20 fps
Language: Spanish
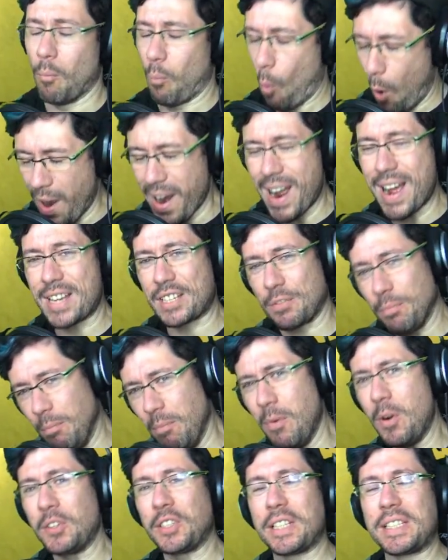Buenas,
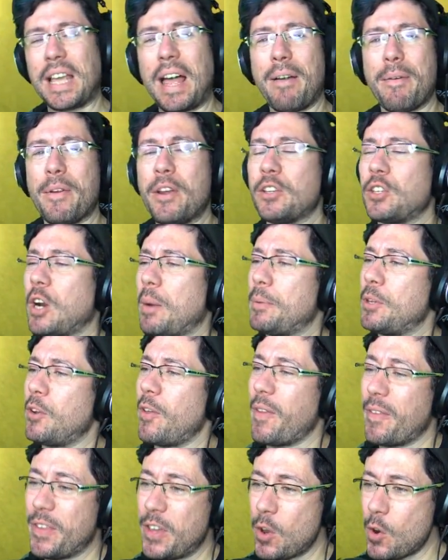muchas gracias, bienvenidos a otro capítulo
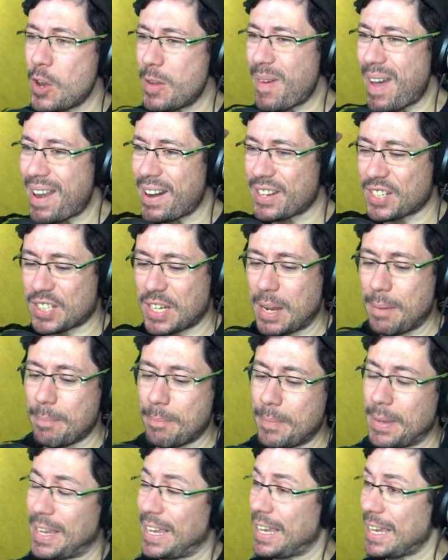de The
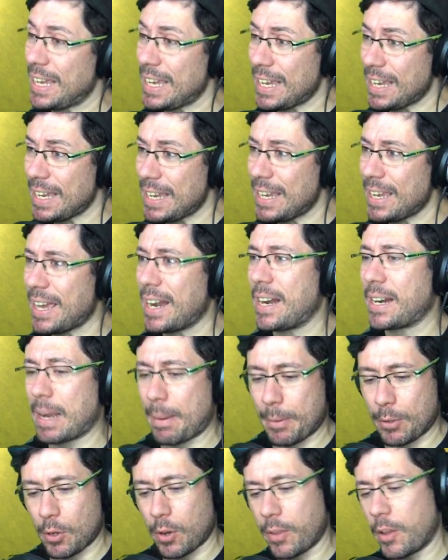Universim Y en el
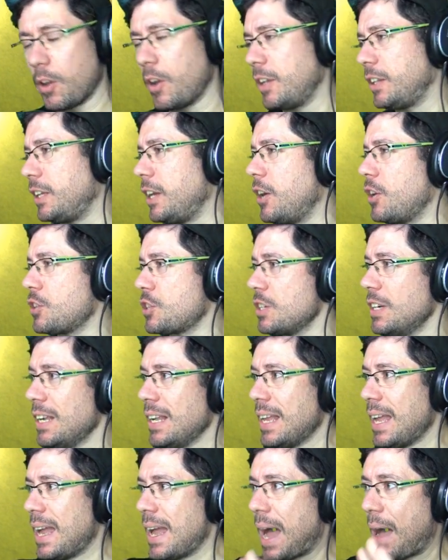capítulo de hoy, tíos
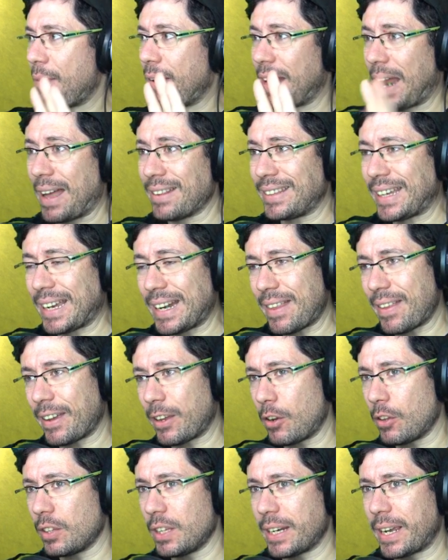A ver, antes que nada
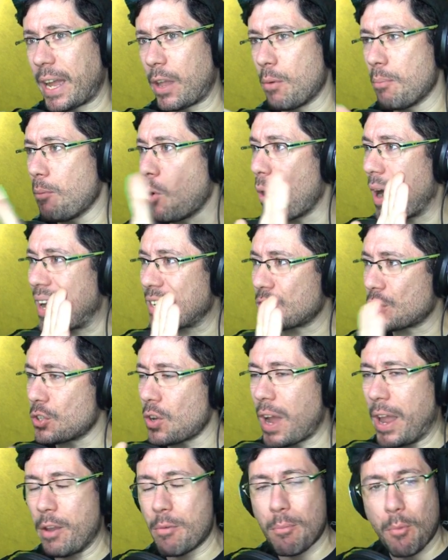quiero decir que hay un
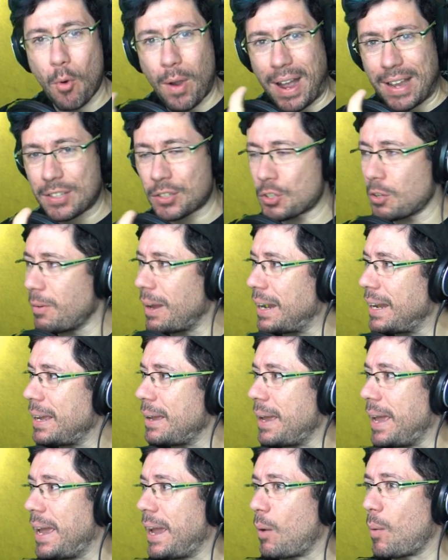bugazo Hay un bugazo, ¿vale?